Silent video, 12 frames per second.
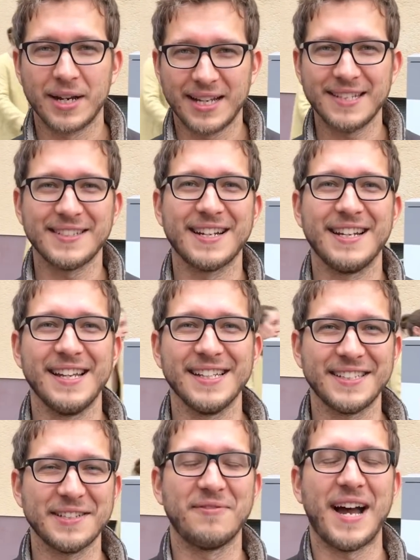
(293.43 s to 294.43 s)
das erkläre
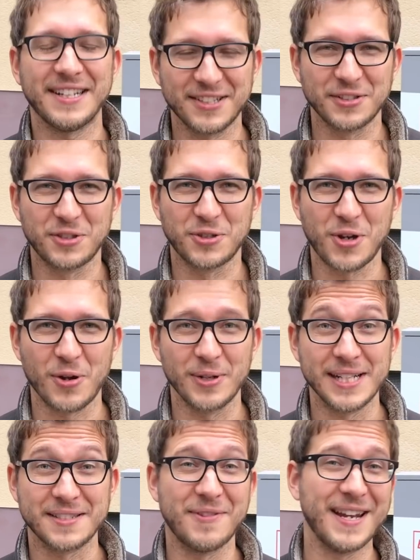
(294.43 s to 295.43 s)
ich in weiteren Tutorials.